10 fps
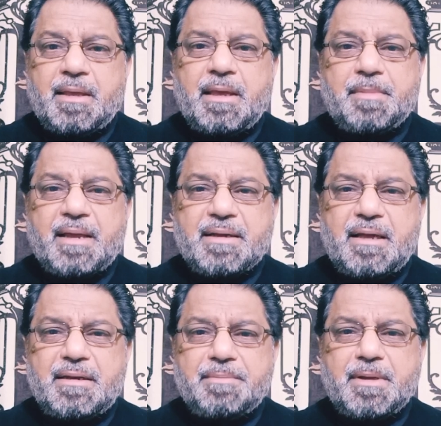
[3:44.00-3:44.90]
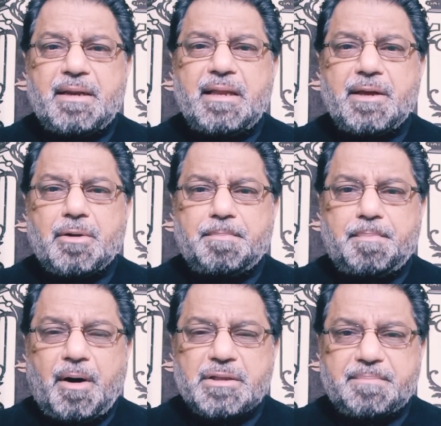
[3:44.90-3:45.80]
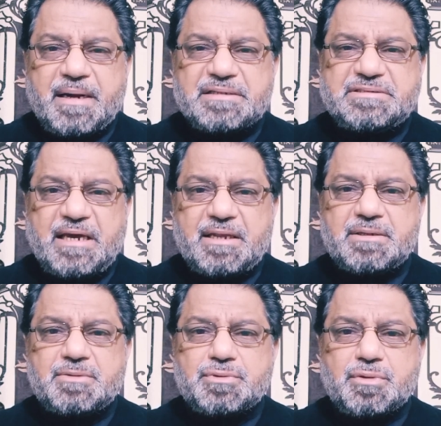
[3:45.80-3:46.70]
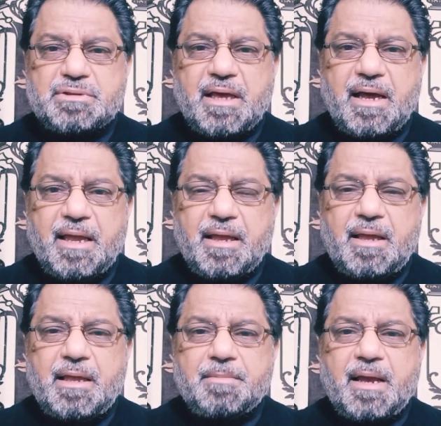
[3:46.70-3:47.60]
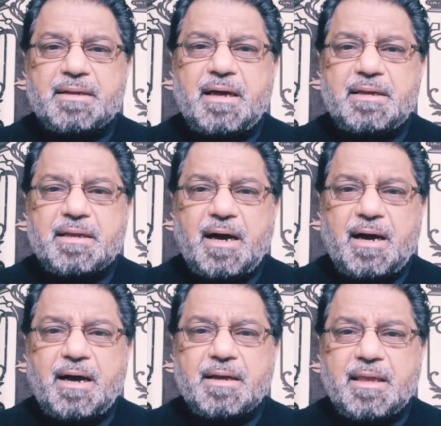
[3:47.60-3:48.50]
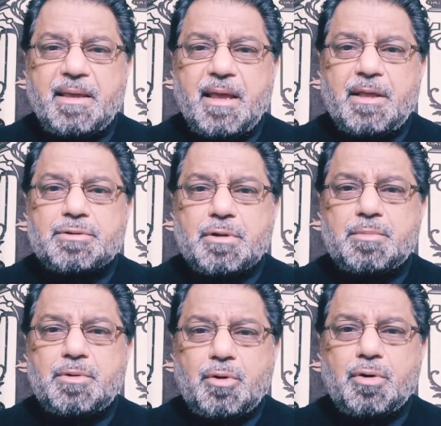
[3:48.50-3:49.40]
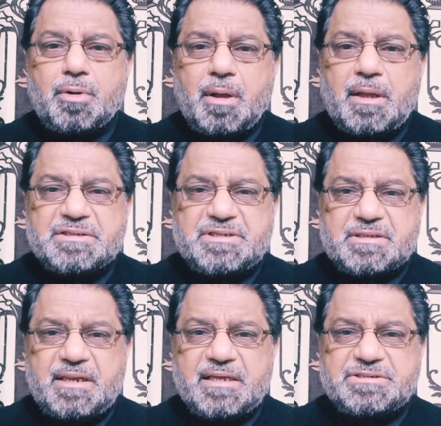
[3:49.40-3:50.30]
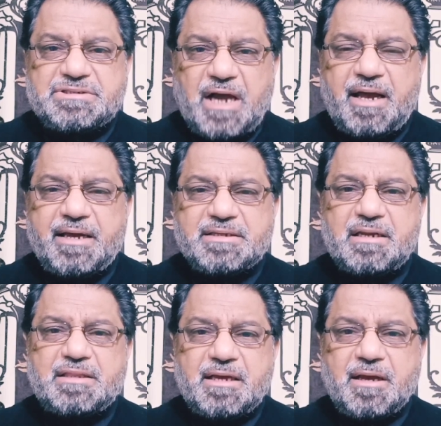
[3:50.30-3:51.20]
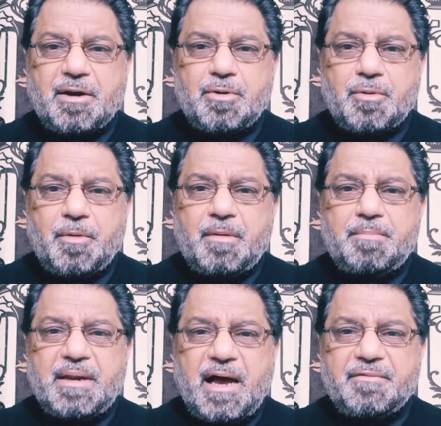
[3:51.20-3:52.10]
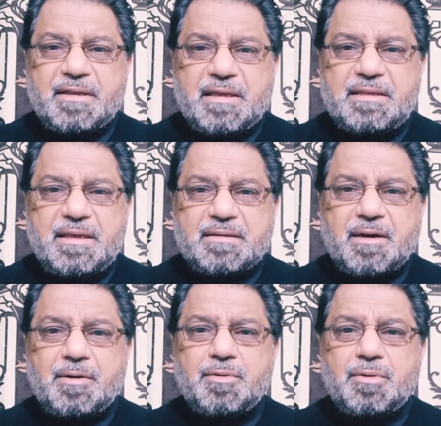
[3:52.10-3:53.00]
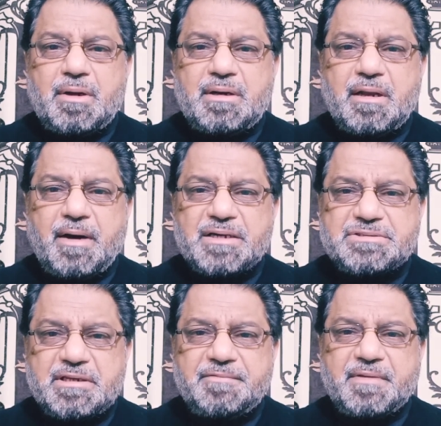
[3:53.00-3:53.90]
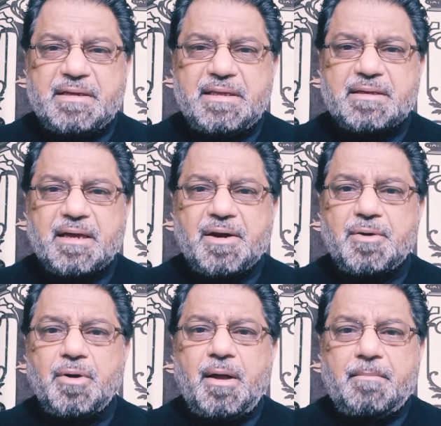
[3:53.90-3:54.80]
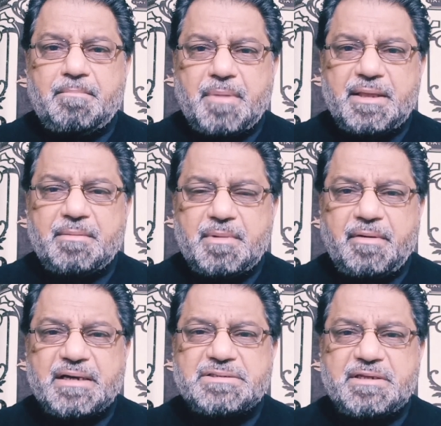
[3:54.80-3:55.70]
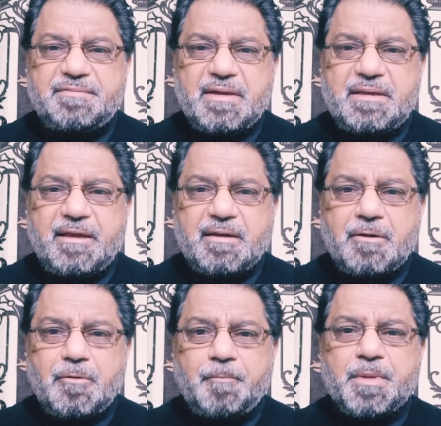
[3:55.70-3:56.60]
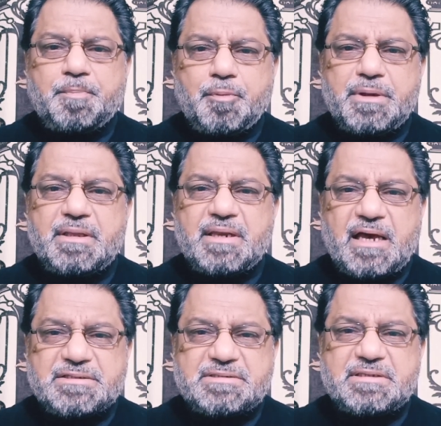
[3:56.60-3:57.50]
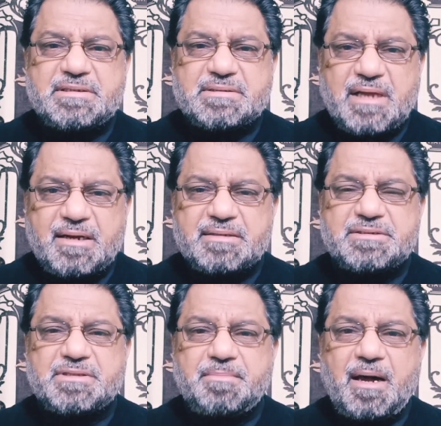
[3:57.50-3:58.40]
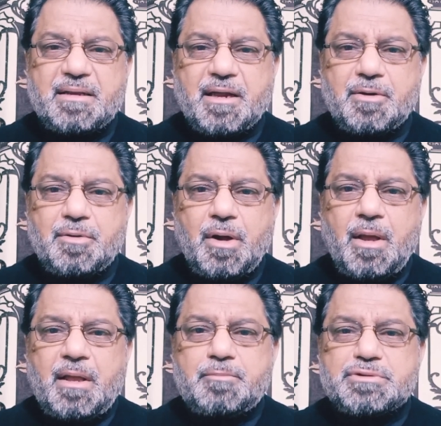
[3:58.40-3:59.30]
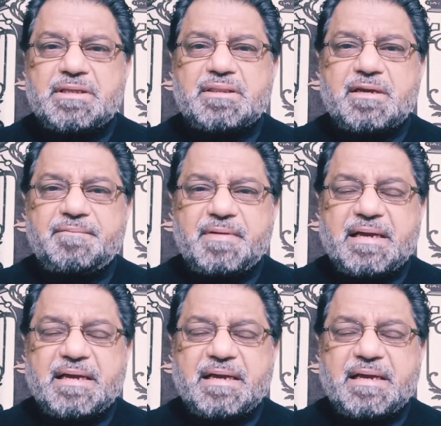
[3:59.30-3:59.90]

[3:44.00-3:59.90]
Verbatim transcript: इमरान खान ने कल एक और बहुत बड़ा चैलेंज उनको दिया है इमरान खान ने कहा कि तुम लोग जितने चाहे जलसे कर लो बिलावल के लिए कर लो नवाज़ शरीफ के लिए कर लो मरियम नवाज़ शरीफ के लिए कर लो पूरी रियासती ताकत इस्तेमाल कर लो मुझे सिर्फ